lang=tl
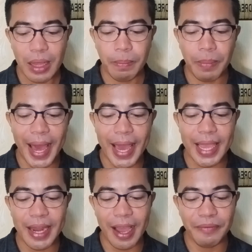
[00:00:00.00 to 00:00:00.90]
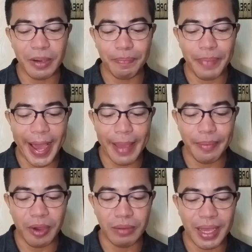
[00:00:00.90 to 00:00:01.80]
My number 5
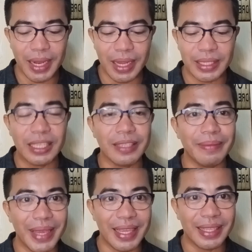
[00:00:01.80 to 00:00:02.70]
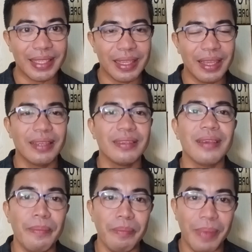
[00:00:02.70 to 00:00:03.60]
on my list is Miss
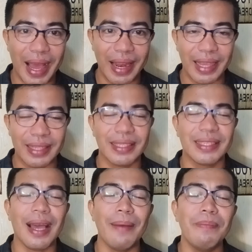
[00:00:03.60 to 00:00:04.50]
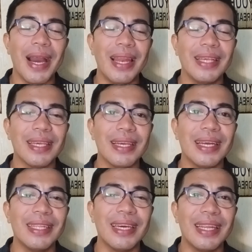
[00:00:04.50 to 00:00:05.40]
Sambales. Sambales, ang
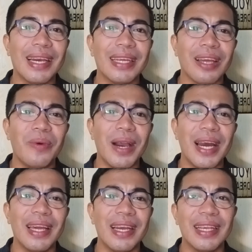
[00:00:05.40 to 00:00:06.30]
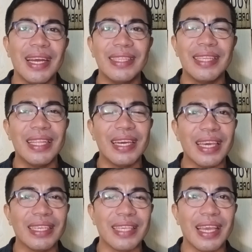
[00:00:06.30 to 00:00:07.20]
ganda ng katawan, ang ganda ng
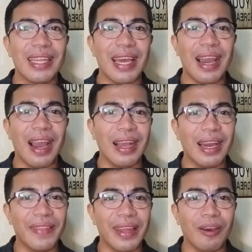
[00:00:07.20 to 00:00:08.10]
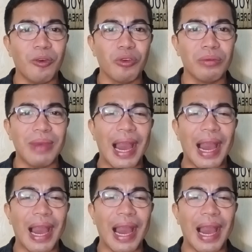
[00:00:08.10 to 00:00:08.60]
eksena, ang ganda ng kurba,